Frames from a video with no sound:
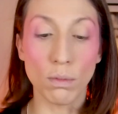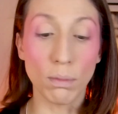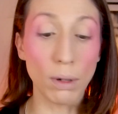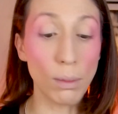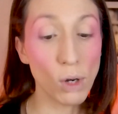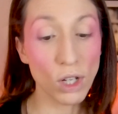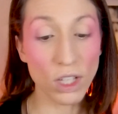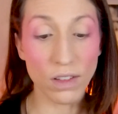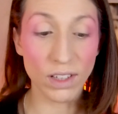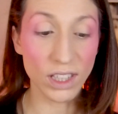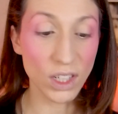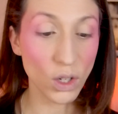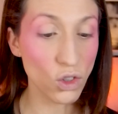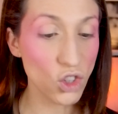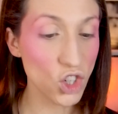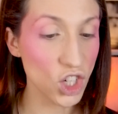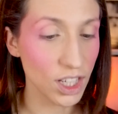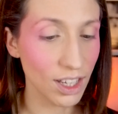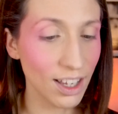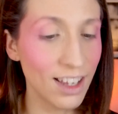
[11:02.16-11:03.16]
C'est pas moi que ça va
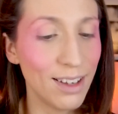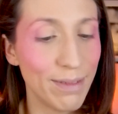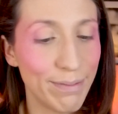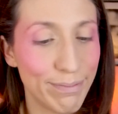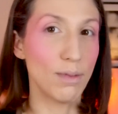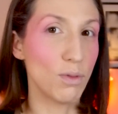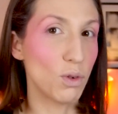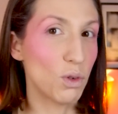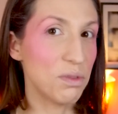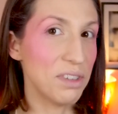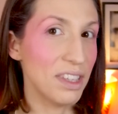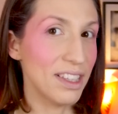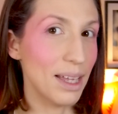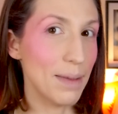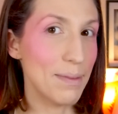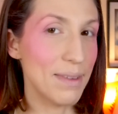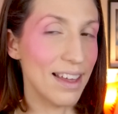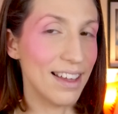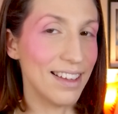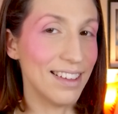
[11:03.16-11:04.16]
déranger. Hein. Ça me convient
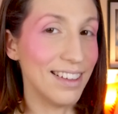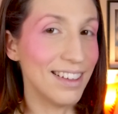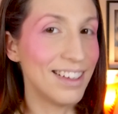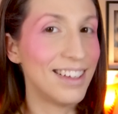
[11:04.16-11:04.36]
très bien